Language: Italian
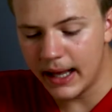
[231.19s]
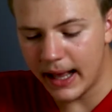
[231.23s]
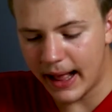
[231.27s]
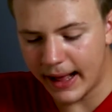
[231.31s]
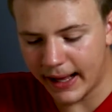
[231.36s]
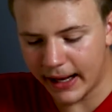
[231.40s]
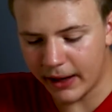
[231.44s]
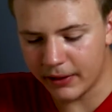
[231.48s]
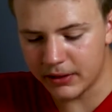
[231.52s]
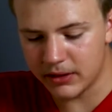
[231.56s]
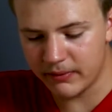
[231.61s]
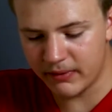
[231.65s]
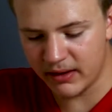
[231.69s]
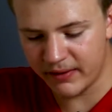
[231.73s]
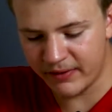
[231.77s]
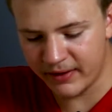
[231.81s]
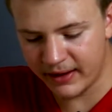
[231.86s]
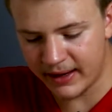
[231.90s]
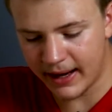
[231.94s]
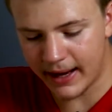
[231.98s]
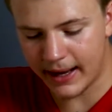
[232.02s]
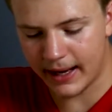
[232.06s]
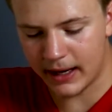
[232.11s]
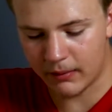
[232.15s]
è in grado di
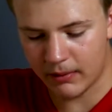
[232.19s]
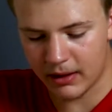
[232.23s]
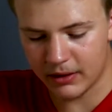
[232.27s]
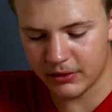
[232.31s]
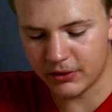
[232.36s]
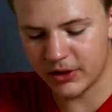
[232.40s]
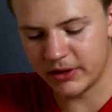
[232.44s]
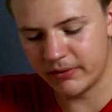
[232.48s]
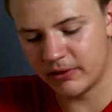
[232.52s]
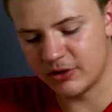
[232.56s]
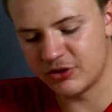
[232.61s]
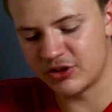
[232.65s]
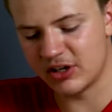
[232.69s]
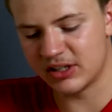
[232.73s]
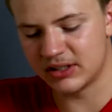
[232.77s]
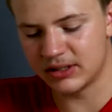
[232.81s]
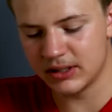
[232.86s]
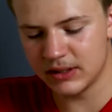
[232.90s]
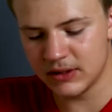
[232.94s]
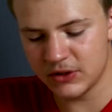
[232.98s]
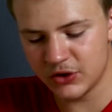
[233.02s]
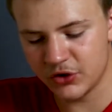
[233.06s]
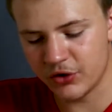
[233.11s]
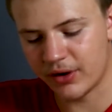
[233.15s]
verificare quando rivolge
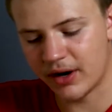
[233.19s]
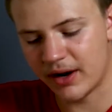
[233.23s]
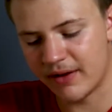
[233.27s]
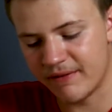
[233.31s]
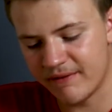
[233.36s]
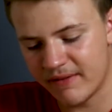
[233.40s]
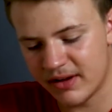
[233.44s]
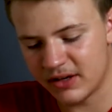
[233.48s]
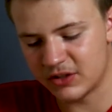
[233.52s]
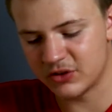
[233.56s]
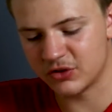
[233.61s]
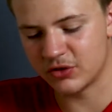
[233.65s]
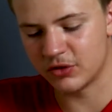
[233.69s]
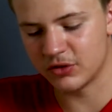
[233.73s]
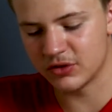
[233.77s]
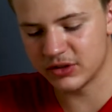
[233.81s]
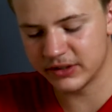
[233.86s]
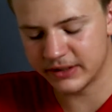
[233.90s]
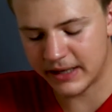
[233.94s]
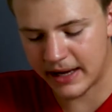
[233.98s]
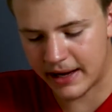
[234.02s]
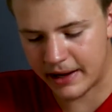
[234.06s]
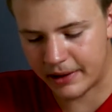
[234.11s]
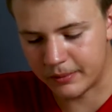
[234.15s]
l'attenzione verso lo
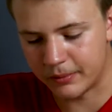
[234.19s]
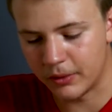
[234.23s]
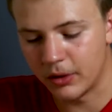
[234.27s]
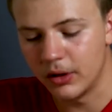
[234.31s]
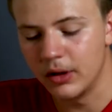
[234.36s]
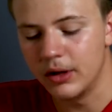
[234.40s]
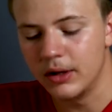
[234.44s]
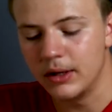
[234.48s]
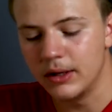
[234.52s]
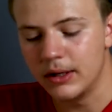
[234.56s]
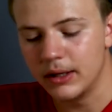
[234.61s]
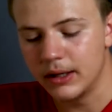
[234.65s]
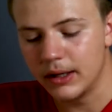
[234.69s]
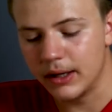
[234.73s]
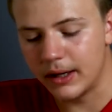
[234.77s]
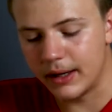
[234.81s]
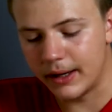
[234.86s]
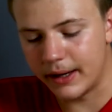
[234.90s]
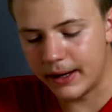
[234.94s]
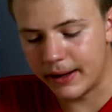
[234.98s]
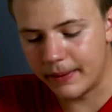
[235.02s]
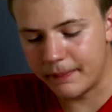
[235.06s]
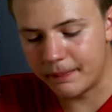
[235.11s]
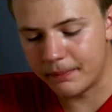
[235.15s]
schermo
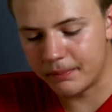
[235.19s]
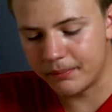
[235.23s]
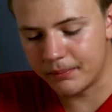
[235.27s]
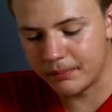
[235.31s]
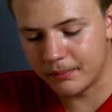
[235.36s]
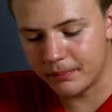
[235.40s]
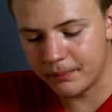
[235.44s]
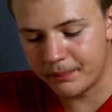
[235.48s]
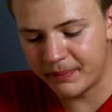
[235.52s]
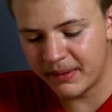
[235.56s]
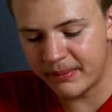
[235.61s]
ehm,